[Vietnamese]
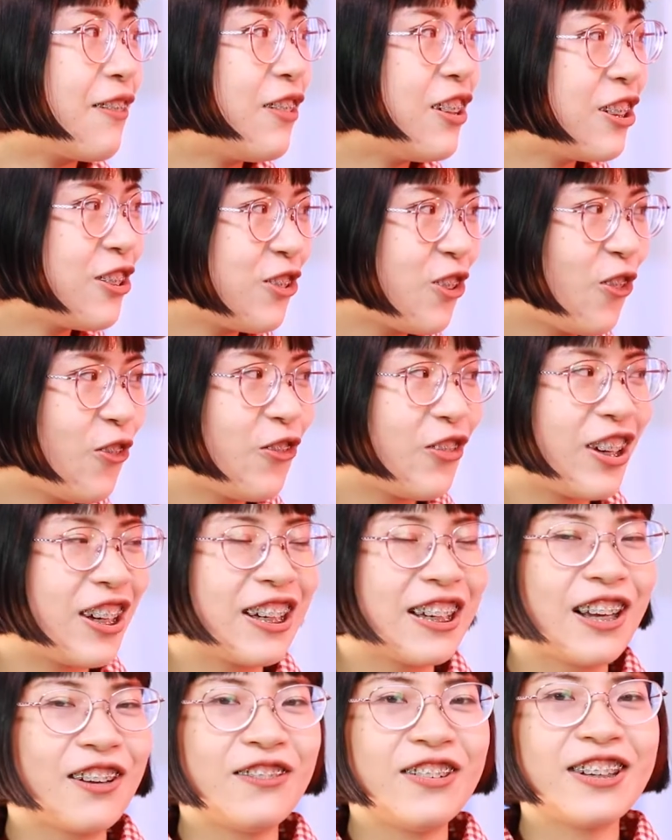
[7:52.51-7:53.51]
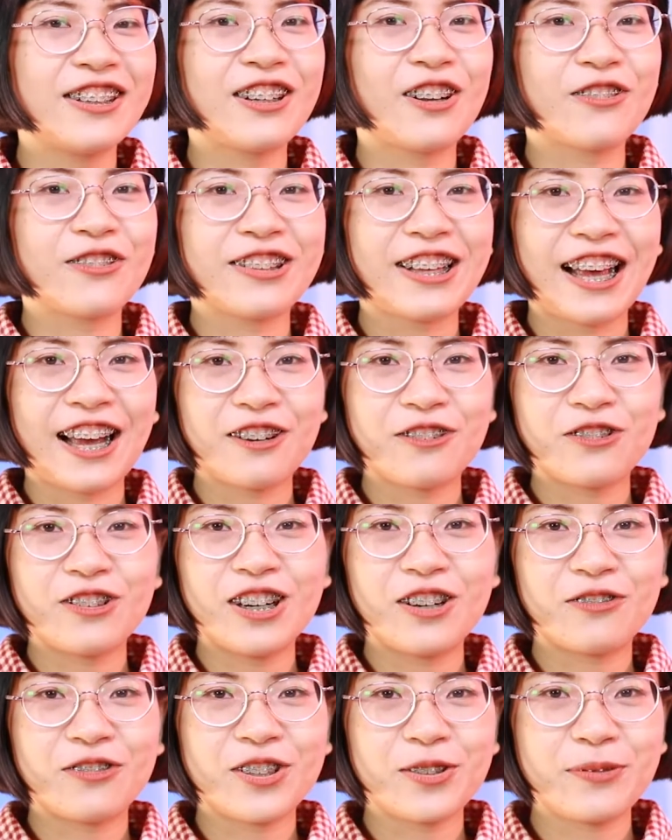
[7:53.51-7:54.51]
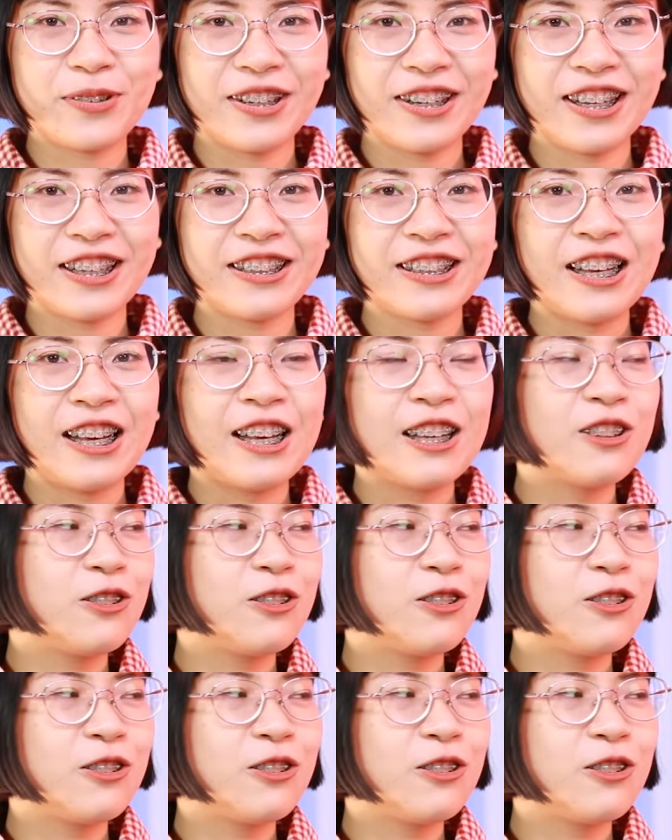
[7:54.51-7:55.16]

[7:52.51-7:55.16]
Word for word: cảm ơn Trúc và cảm ơn độc giả của Family